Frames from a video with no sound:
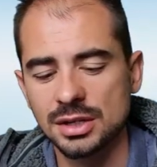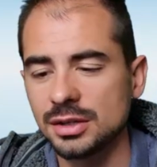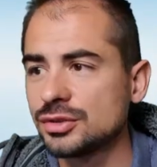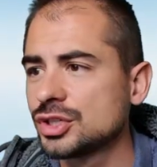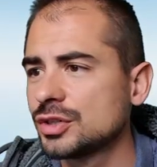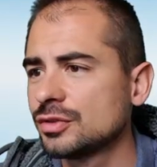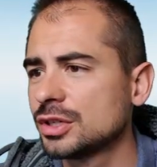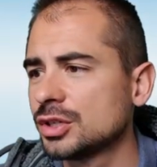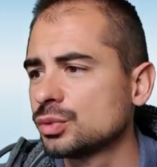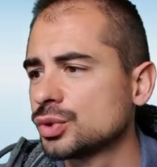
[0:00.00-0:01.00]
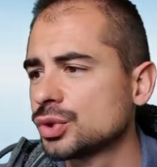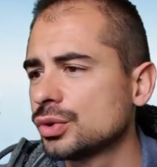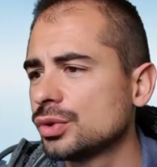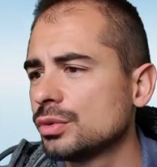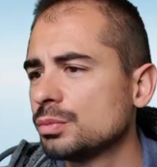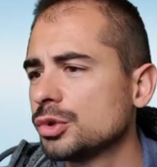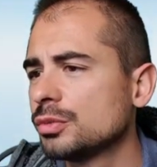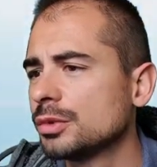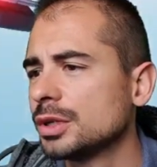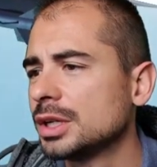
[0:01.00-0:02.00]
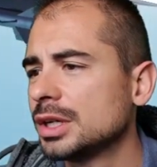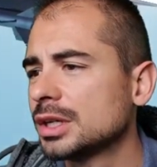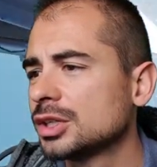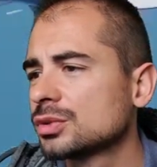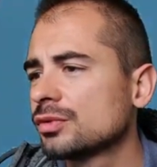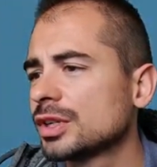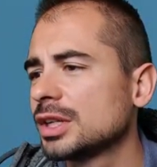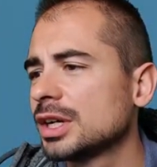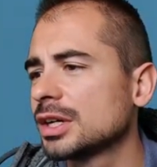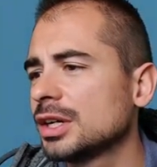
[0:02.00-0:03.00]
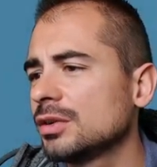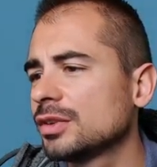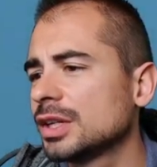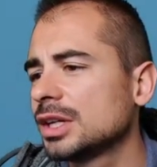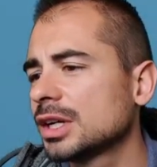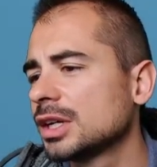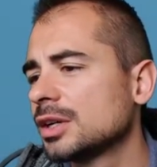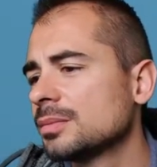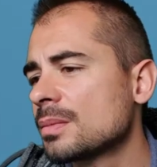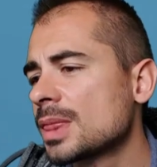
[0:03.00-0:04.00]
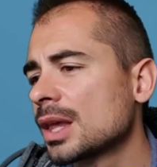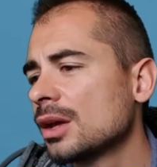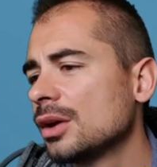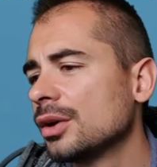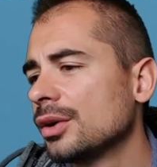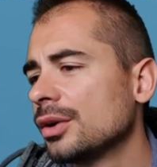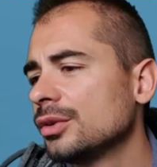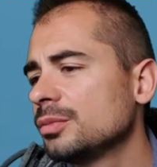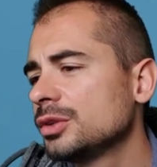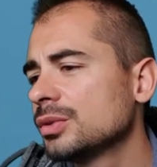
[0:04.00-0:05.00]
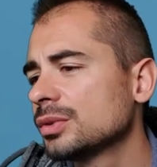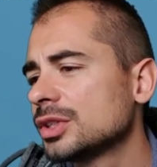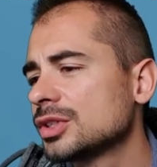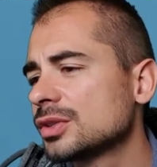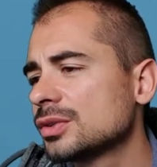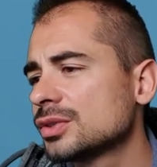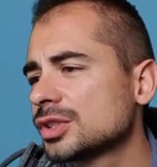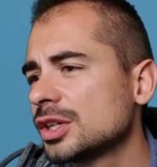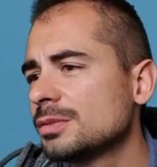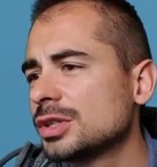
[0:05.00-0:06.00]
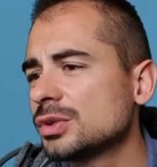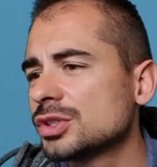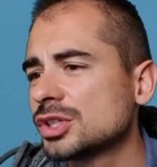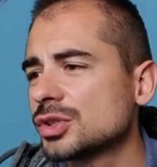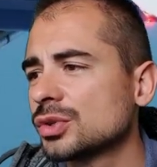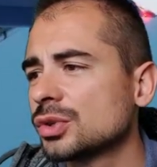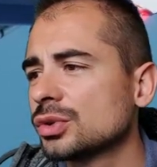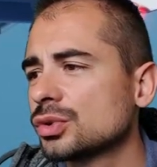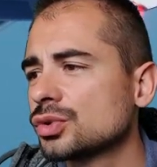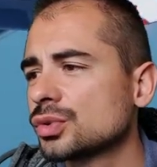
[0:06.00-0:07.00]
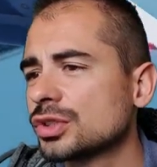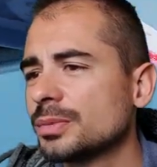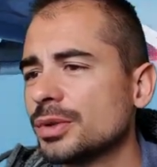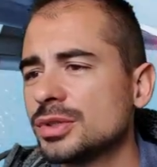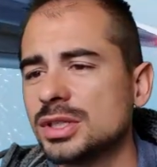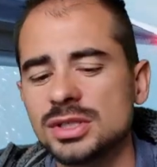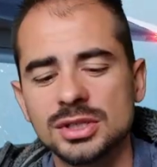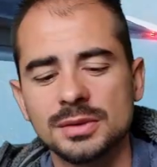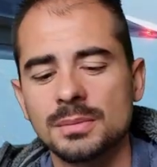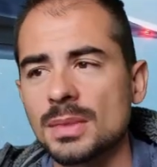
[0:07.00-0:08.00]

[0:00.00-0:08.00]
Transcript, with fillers: Left shift et la touche E. Boum Qu'est-ce qu'on vient de larguer On vient de larguer euh, les bidons d'essence et mes 2530 que je ne comptais pas utiliser.